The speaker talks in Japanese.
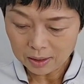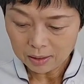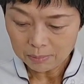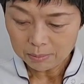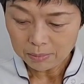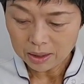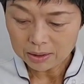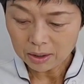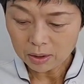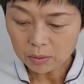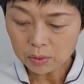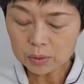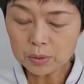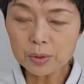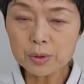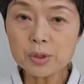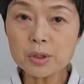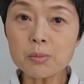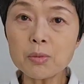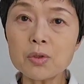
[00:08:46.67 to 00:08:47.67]
また今
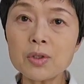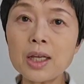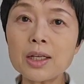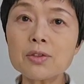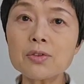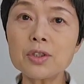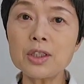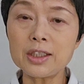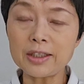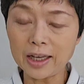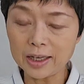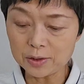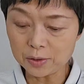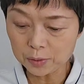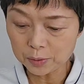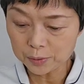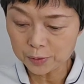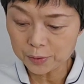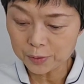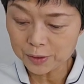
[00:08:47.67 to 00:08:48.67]
年も夏に体
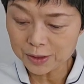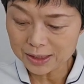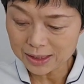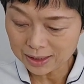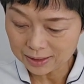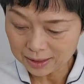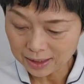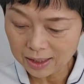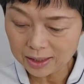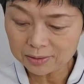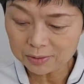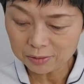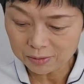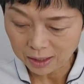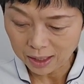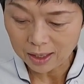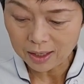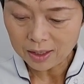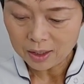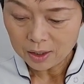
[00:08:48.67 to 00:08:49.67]
調崩したなと
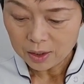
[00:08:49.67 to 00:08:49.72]
か、